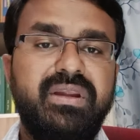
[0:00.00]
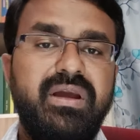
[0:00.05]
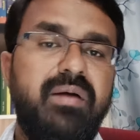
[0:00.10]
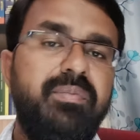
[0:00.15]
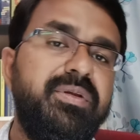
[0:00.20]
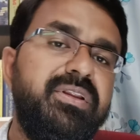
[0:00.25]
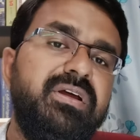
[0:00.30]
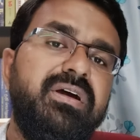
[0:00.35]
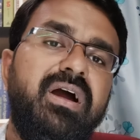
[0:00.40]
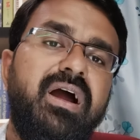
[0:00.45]

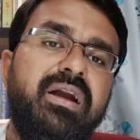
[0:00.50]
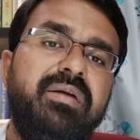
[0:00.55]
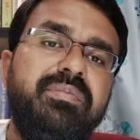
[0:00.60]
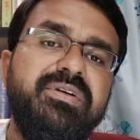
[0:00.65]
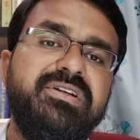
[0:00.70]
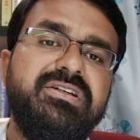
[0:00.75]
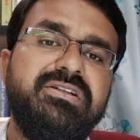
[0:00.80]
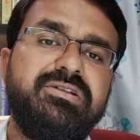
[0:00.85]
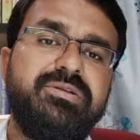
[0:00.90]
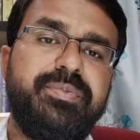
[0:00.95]
அப்போ தான்
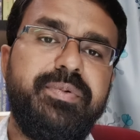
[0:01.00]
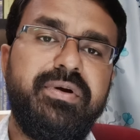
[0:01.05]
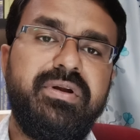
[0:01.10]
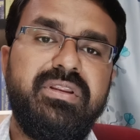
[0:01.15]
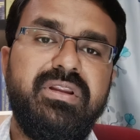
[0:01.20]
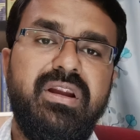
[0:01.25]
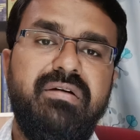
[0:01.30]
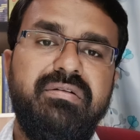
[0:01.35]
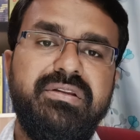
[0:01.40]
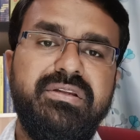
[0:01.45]
அட்மிஷன்ஸ்
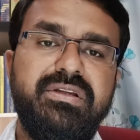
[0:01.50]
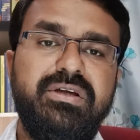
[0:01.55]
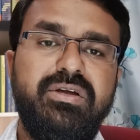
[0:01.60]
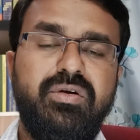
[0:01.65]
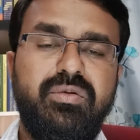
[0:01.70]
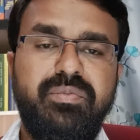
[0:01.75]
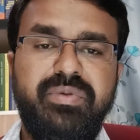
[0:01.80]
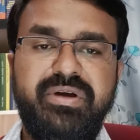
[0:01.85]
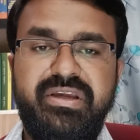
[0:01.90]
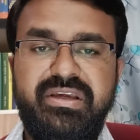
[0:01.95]
போடுறதெல்லாம் வந்து
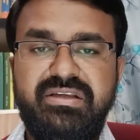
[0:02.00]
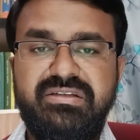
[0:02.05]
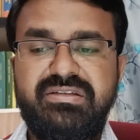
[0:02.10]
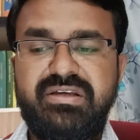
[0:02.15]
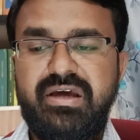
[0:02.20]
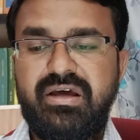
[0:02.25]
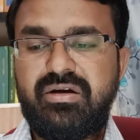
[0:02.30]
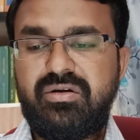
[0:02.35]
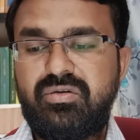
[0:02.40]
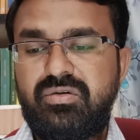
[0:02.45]
ரொம்ப
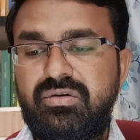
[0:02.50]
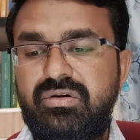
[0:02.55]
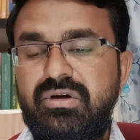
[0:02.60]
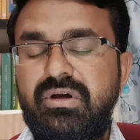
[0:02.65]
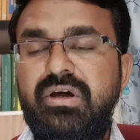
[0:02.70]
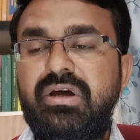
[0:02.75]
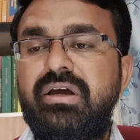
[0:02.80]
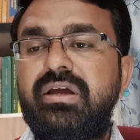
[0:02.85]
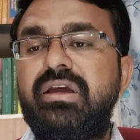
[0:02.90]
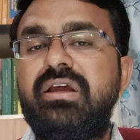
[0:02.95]
ஈஸியாக இருக்கும்
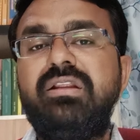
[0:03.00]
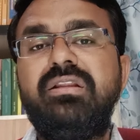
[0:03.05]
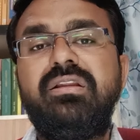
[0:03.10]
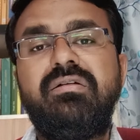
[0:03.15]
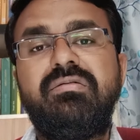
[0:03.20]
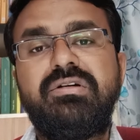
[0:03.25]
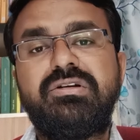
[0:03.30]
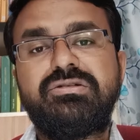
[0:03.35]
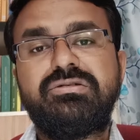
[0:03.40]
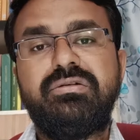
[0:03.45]
இந்த
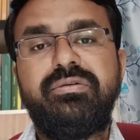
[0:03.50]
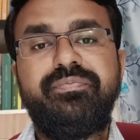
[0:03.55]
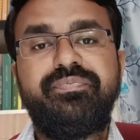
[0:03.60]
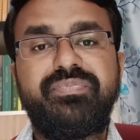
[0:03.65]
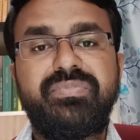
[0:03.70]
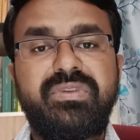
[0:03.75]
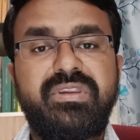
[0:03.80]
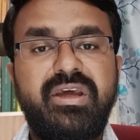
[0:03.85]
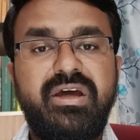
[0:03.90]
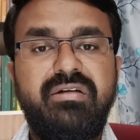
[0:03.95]
வருஷம்
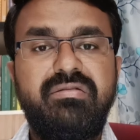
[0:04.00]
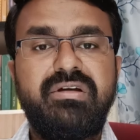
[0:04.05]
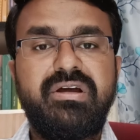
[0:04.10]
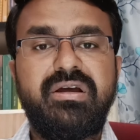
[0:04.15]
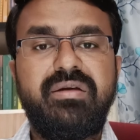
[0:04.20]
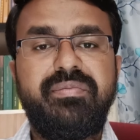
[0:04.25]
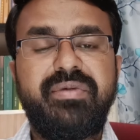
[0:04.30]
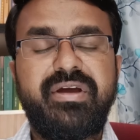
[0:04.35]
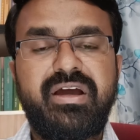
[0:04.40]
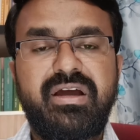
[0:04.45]

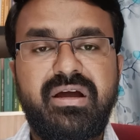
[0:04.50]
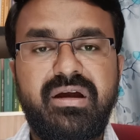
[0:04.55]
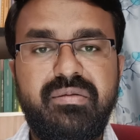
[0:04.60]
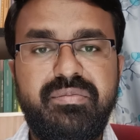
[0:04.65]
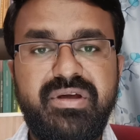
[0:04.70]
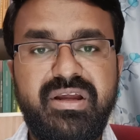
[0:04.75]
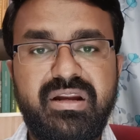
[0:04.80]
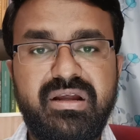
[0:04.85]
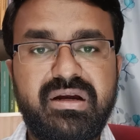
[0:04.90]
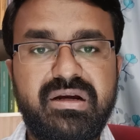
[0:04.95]
தேர்வுக்கு மிக
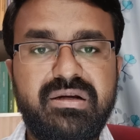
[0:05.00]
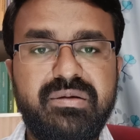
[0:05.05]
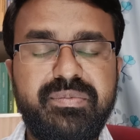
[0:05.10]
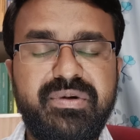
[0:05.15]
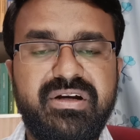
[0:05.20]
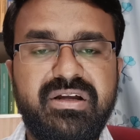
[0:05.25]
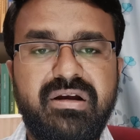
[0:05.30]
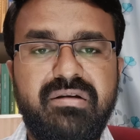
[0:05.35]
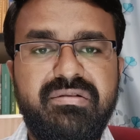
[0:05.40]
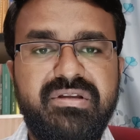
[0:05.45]
கடுமையான
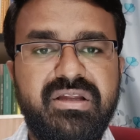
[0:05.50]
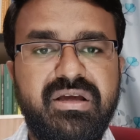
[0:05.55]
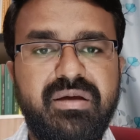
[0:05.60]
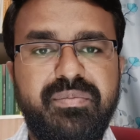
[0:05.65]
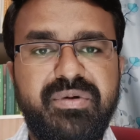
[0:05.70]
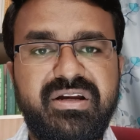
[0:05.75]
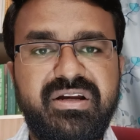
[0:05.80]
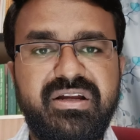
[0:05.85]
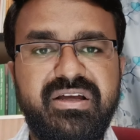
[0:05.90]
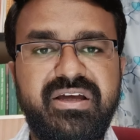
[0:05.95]
கட்டுப்பாடுகள்
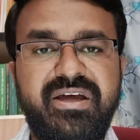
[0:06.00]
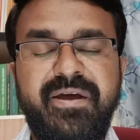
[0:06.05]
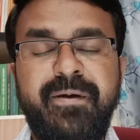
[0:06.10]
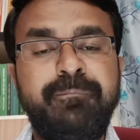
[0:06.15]
விதிக்கப்பட்டிருக்கு